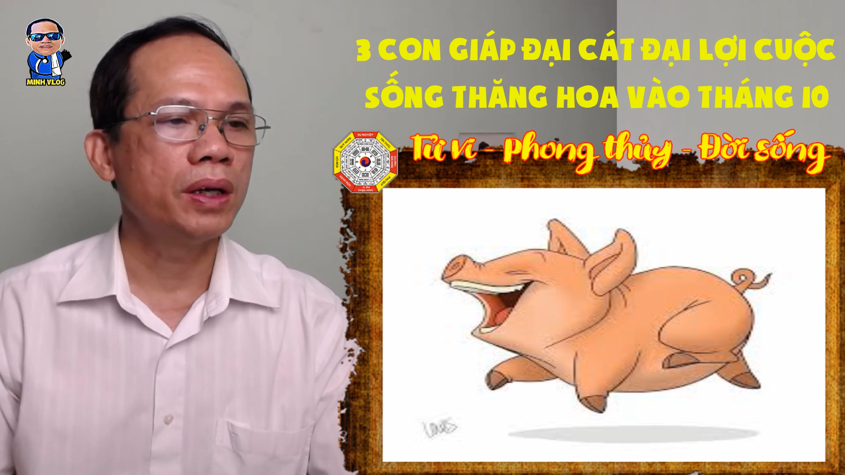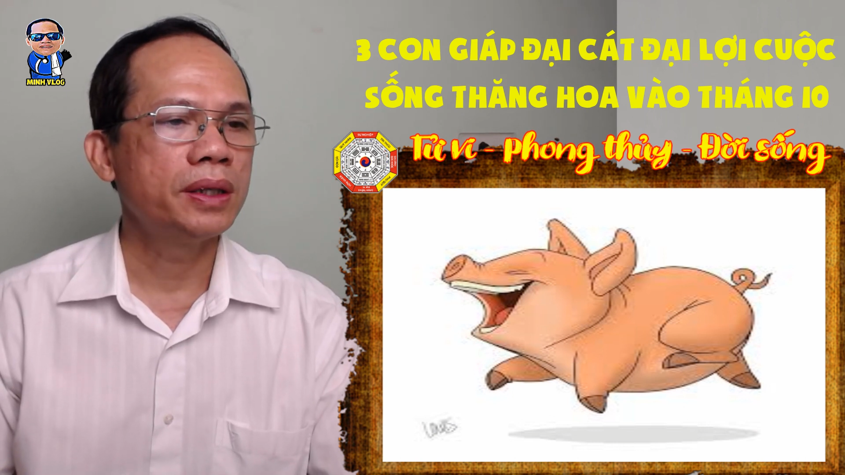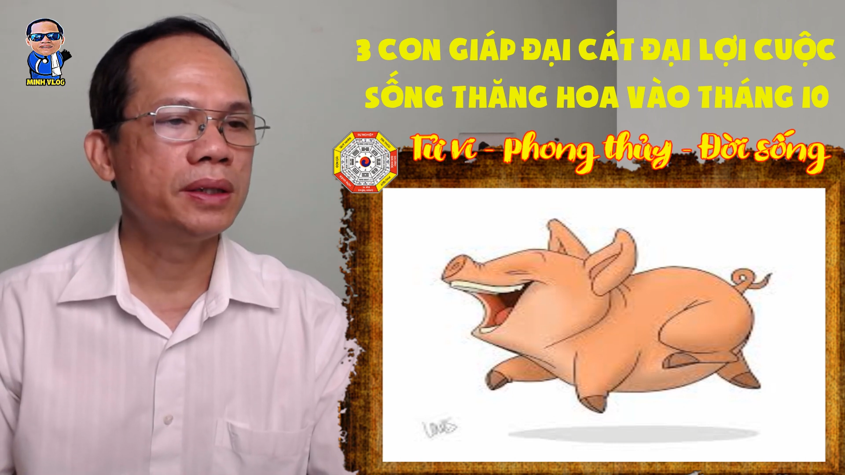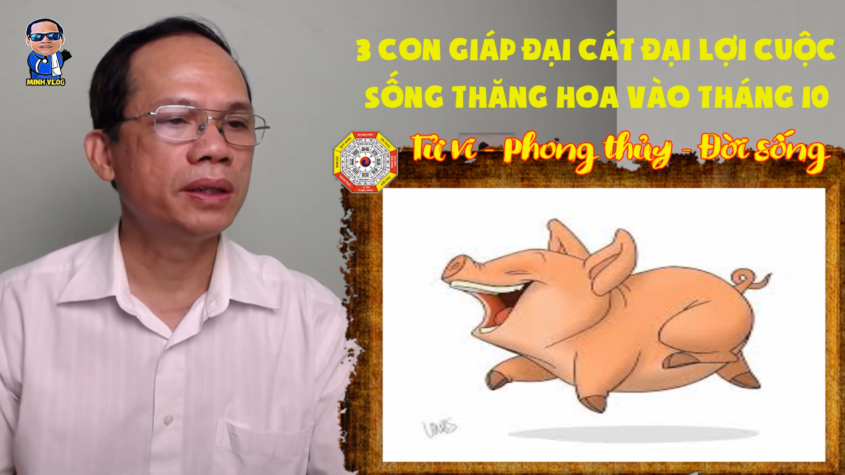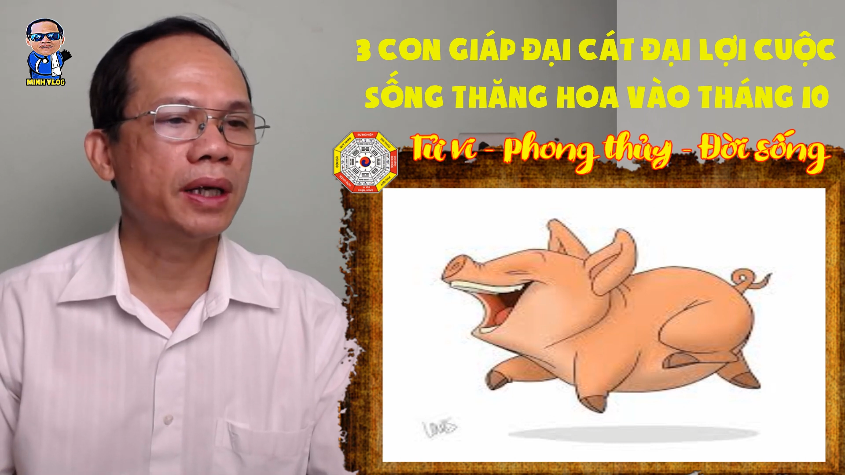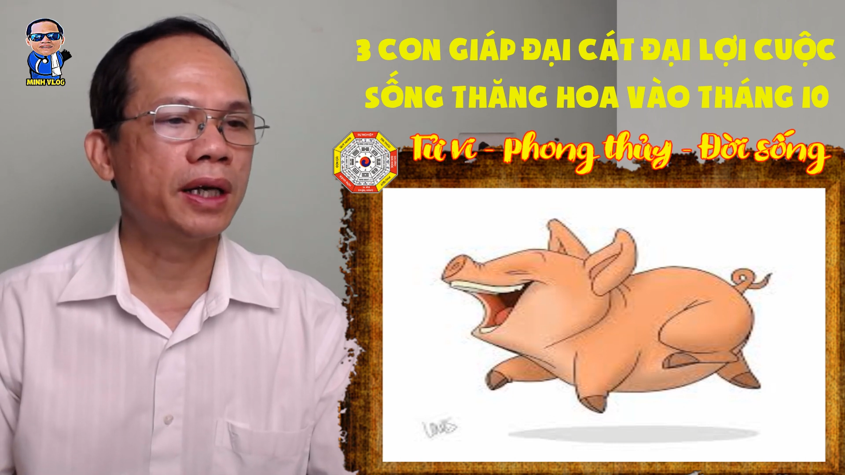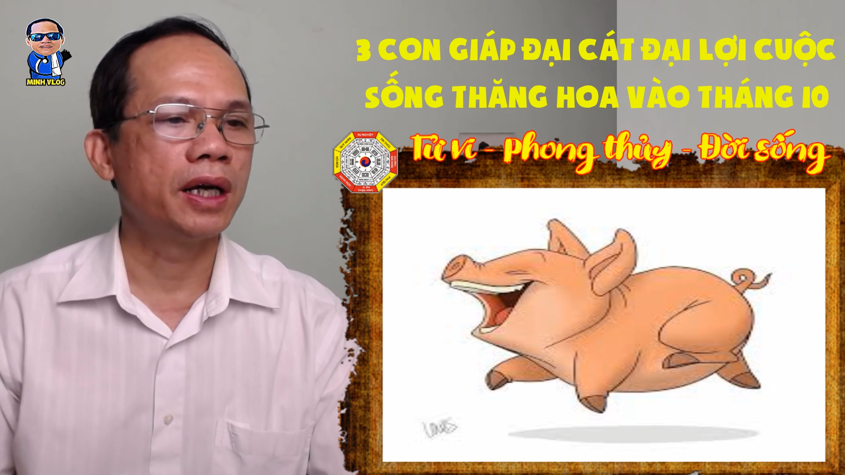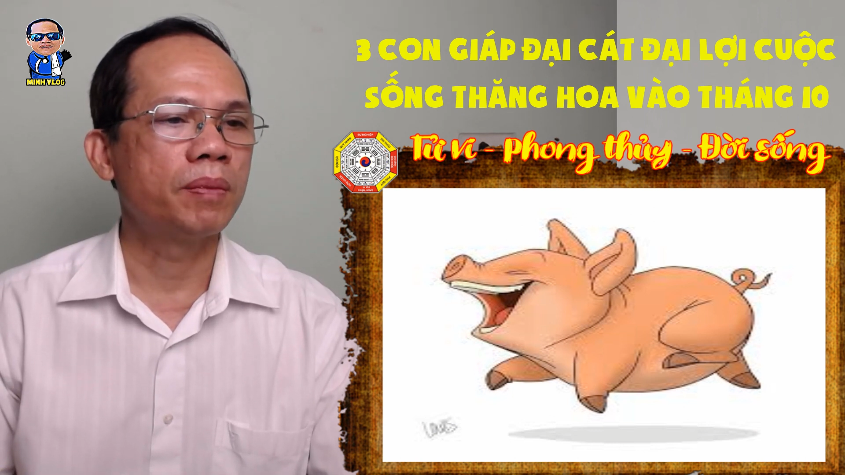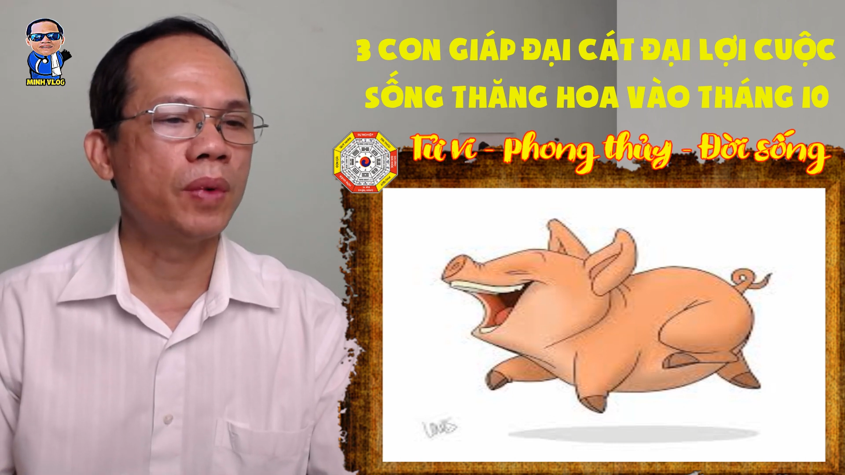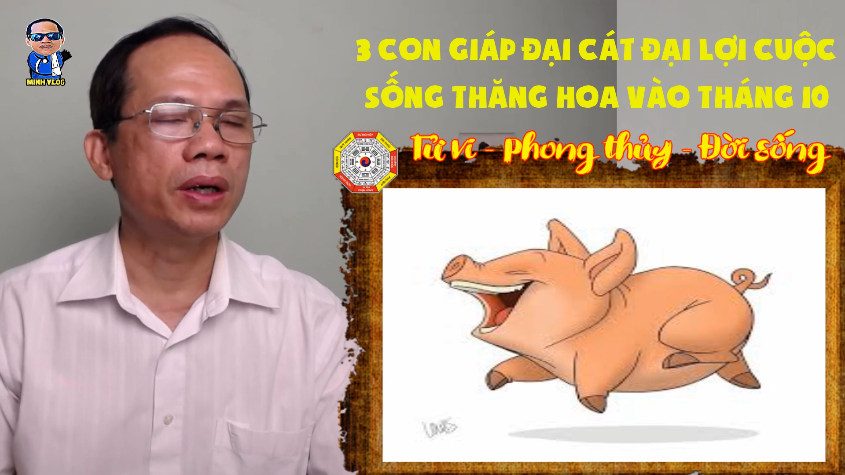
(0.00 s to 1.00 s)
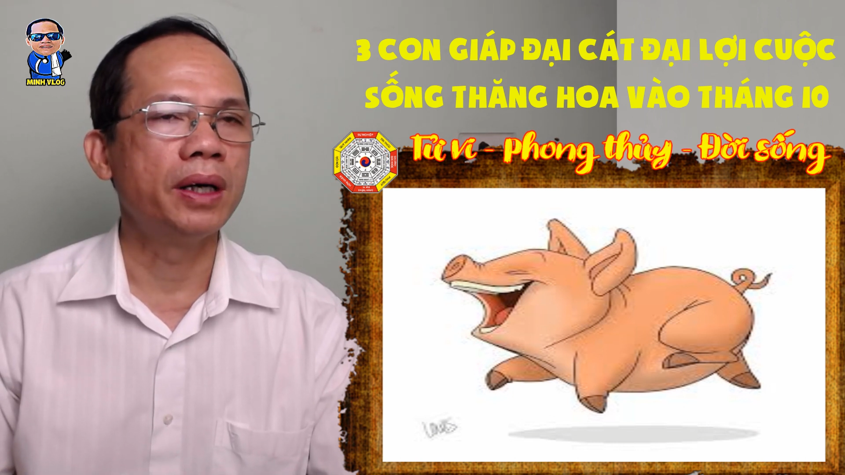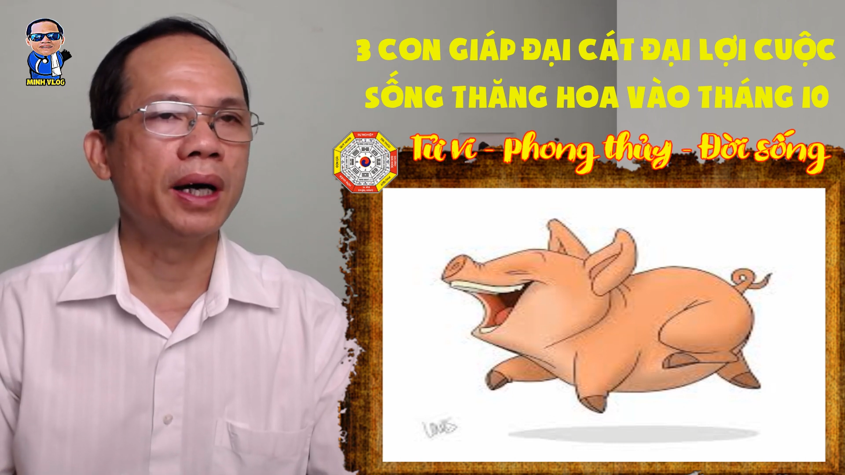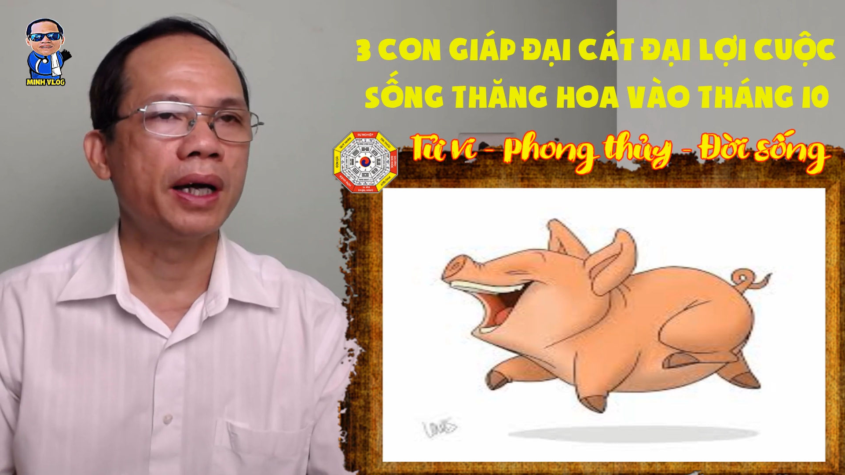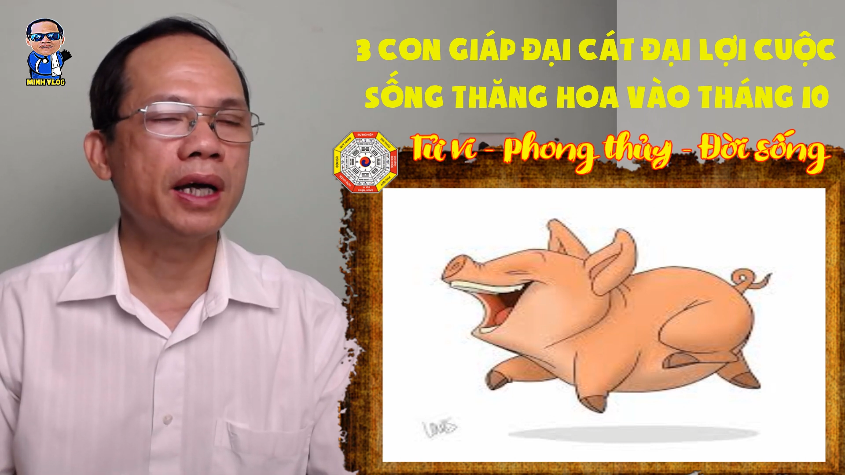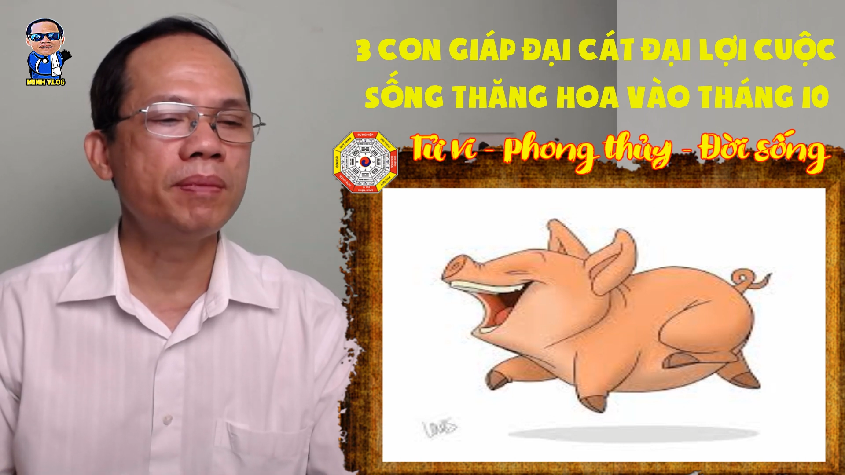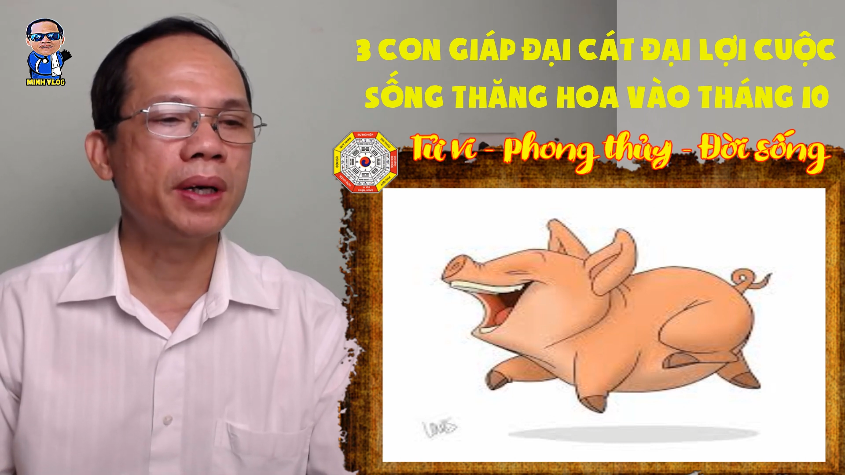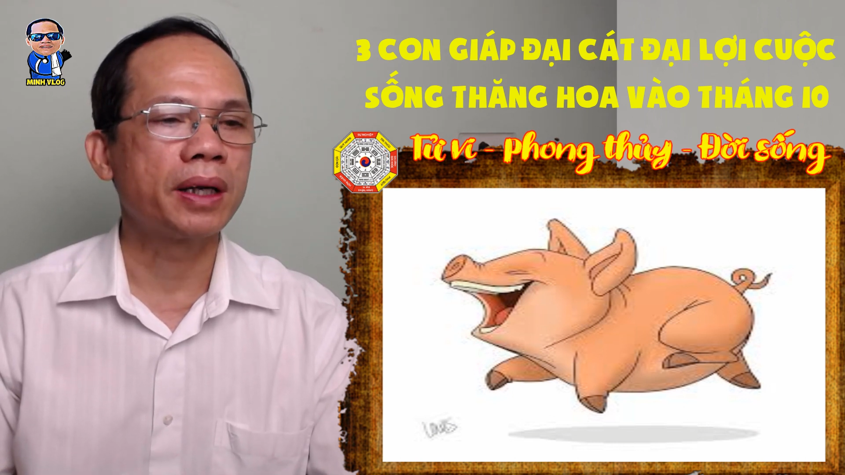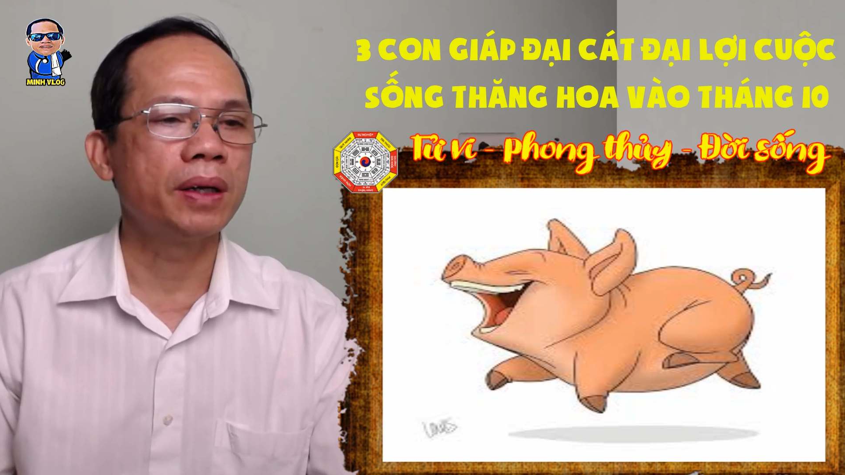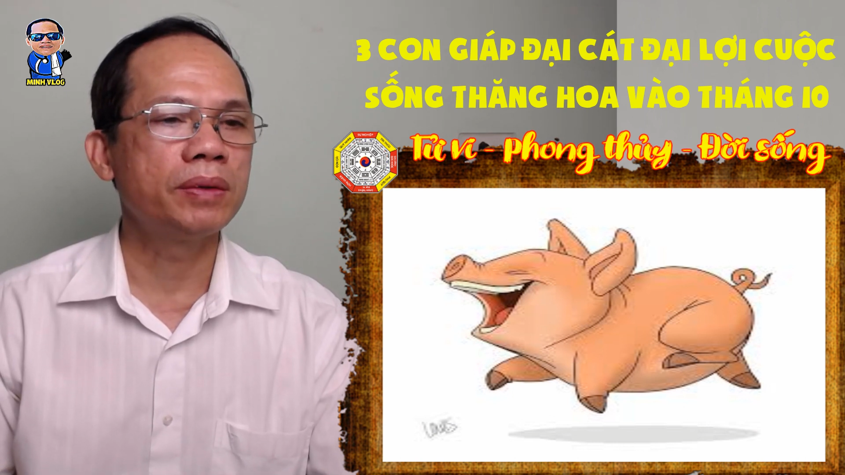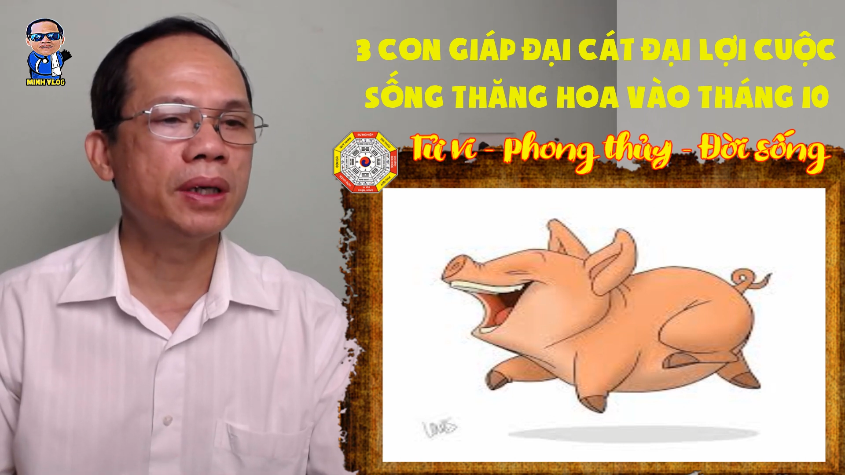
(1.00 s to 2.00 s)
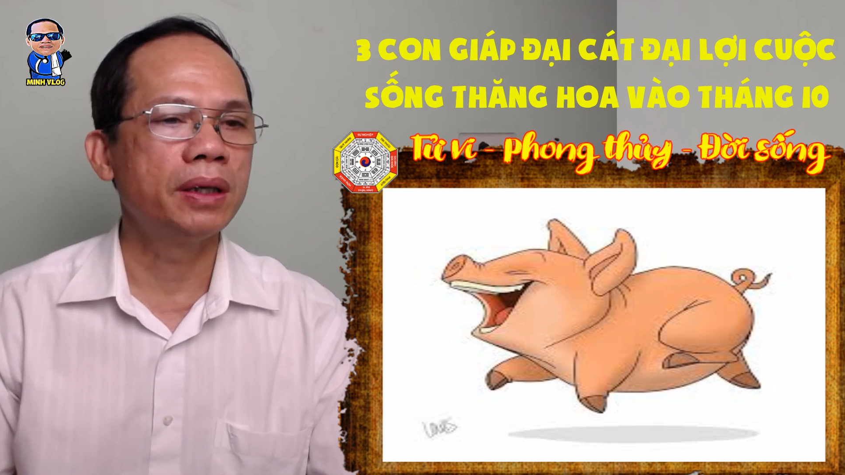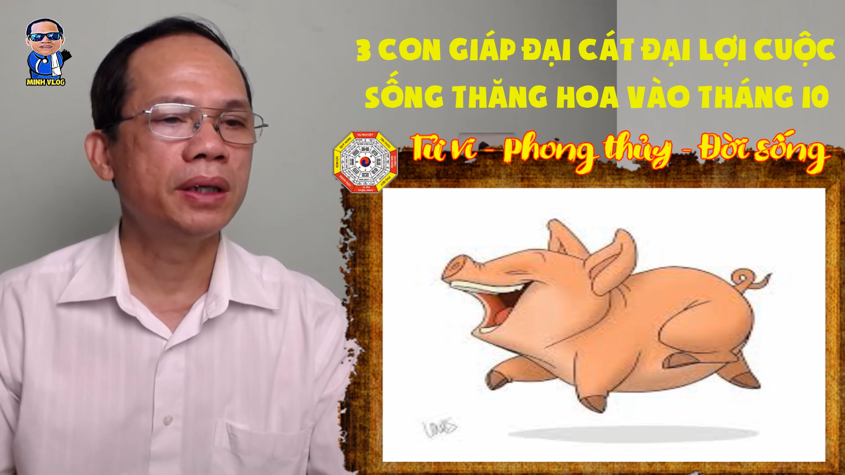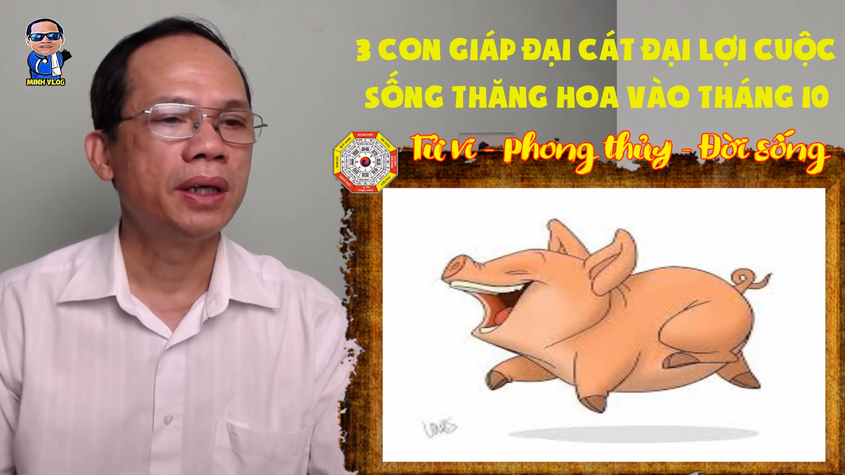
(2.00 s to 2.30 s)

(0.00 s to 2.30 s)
nhưng lại được mọi người hết mực yêu thương,